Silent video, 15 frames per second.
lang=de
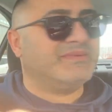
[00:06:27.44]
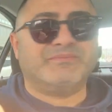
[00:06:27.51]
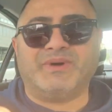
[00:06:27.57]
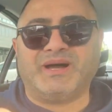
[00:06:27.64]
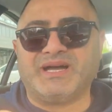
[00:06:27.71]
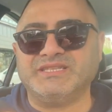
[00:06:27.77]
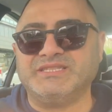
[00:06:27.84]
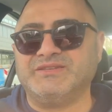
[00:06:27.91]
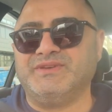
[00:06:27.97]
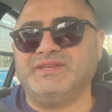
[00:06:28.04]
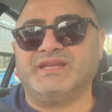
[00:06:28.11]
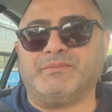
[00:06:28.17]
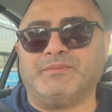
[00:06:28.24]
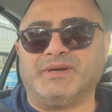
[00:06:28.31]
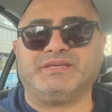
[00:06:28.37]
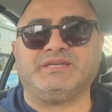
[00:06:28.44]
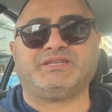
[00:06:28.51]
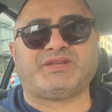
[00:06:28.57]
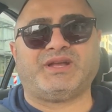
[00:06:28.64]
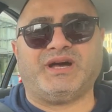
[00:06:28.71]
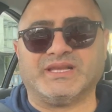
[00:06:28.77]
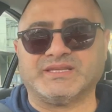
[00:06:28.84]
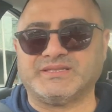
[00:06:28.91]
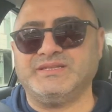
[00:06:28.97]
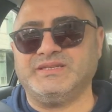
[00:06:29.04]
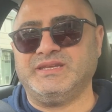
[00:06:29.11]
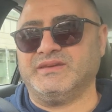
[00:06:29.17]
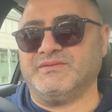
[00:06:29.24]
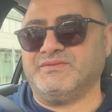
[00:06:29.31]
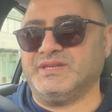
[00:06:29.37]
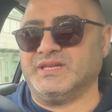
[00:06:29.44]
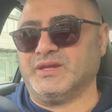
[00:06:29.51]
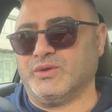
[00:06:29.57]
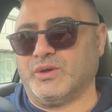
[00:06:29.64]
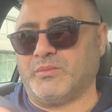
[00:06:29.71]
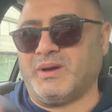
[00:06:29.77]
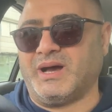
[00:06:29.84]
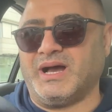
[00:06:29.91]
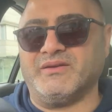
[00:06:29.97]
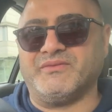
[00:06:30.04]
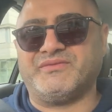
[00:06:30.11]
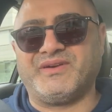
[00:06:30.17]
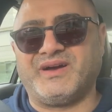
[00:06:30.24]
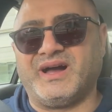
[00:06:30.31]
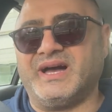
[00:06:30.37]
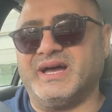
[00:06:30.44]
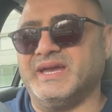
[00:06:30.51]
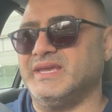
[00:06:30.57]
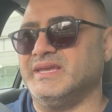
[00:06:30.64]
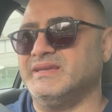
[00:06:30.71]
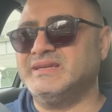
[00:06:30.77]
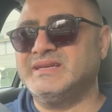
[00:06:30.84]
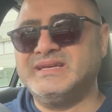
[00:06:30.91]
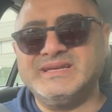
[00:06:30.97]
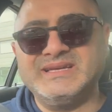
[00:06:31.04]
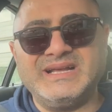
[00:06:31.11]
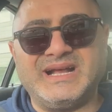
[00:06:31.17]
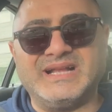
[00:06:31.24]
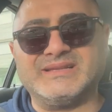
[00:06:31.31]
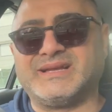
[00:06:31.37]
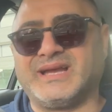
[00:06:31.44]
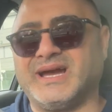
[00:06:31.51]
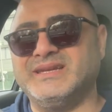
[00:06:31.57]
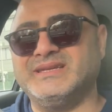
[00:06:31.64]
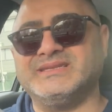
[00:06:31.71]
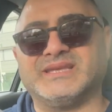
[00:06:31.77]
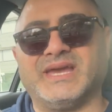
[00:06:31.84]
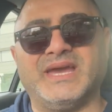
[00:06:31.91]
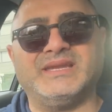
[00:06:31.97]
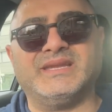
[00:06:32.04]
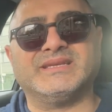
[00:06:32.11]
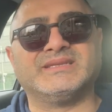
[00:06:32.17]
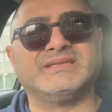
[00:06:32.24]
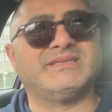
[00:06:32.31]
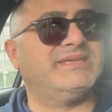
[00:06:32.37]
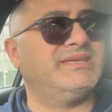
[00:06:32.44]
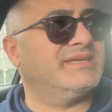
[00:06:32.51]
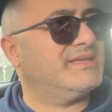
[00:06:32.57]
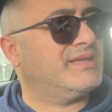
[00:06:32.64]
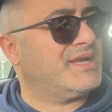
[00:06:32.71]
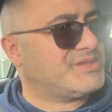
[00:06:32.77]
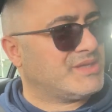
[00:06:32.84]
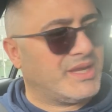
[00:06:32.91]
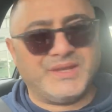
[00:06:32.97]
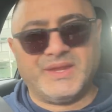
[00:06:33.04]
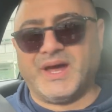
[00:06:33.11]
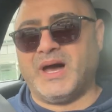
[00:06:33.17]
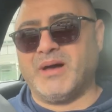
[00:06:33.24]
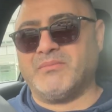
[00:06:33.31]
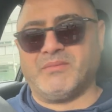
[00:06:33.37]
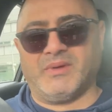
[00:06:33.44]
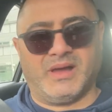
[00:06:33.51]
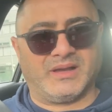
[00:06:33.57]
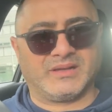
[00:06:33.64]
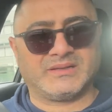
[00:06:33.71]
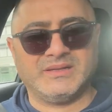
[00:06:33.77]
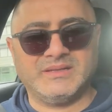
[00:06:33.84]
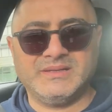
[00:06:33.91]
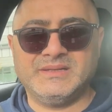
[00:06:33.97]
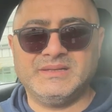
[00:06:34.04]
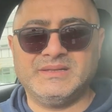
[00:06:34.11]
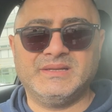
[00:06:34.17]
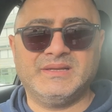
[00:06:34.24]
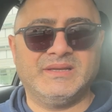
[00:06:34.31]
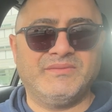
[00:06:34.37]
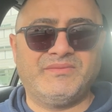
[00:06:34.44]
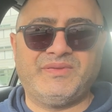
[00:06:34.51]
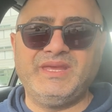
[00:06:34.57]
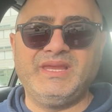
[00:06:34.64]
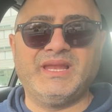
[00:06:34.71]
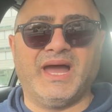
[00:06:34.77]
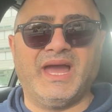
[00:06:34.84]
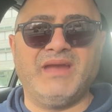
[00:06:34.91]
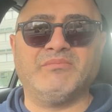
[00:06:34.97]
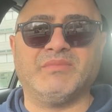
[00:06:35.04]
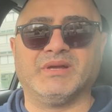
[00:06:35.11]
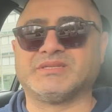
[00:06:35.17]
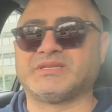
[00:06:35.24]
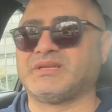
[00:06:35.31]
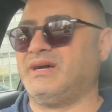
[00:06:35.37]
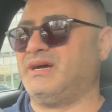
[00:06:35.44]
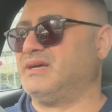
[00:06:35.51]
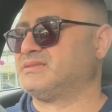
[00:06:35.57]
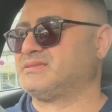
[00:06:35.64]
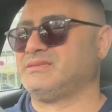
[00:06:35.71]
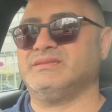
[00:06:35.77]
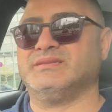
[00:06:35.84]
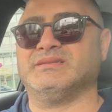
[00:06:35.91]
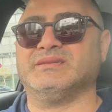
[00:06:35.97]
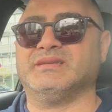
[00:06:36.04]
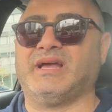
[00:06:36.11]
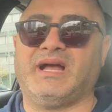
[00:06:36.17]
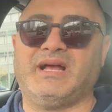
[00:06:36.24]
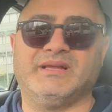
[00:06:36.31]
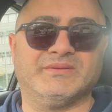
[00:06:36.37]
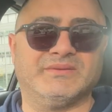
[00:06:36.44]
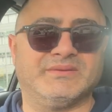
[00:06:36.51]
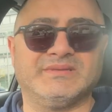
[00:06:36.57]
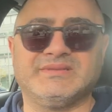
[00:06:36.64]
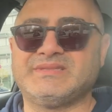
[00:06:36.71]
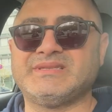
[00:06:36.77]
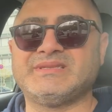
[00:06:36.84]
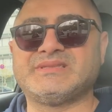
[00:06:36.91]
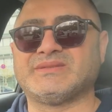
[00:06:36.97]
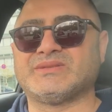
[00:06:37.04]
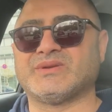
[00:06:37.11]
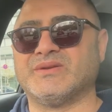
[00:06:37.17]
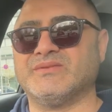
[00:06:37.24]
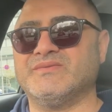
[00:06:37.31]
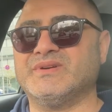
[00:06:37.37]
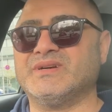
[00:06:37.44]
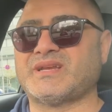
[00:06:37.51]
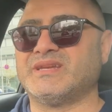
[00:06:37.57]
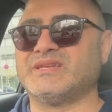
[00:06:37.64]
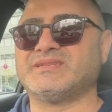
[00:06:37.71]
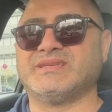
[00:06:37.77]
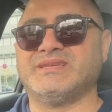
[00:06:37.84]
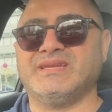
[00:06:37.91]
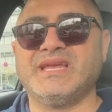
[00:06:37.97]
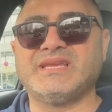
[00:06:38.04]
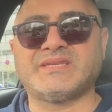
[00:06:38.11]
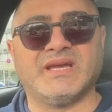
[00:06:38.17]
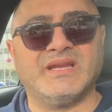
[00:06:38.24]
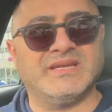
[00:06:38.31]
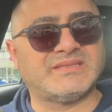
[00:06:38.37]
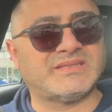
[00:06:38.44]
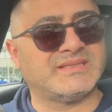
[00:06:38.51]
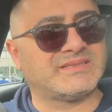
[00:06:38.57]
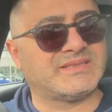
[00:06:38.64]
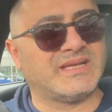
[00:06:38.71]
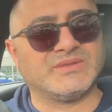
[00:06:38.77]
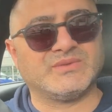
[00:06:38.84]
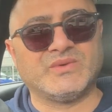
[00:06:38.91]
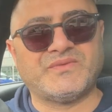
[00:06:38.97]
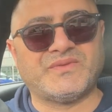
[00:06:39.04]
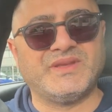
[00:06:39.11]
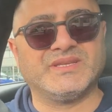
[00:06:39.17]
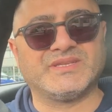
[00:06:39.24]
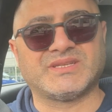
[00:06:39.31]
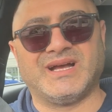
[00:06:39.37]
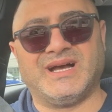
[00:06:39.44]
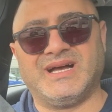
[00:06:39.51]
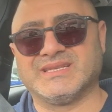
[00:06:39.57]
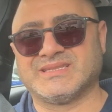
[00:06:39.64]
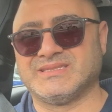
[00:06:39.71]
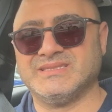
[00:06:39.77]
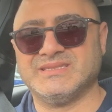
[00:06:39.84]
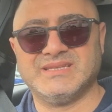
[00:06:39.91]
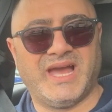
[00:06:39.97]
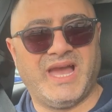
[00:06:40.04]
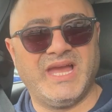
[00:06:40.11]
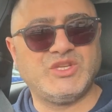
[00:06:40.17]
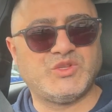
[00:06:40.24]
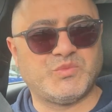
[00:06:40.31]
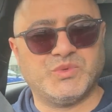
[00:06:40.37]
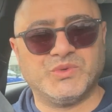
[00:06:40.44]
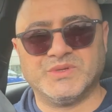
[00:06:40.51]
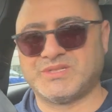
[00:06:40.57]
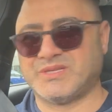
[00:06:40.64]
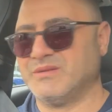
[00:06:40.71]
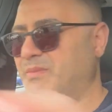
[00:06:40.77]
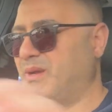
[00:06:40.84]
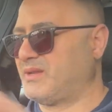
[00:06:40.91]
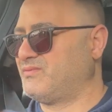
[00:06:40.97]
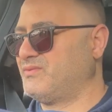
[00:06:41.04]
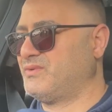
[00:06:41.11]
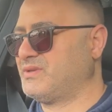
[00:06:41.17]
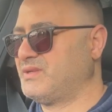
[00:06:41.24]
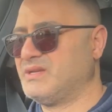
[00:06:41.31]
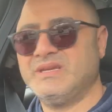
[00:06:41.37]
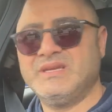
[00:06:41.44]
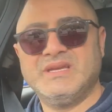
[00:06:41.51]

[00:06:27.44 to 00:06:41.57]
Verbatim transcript: Machen Sie wieder mal die Straßen hier wieder normal frei. Es kann nicht sein, dass es hier in der Gendarmenmarkt viele Einbahnstraßen. Also es ist schon wirklich lächerlich, dass da so viele Straßen einspurig gemacht wurde,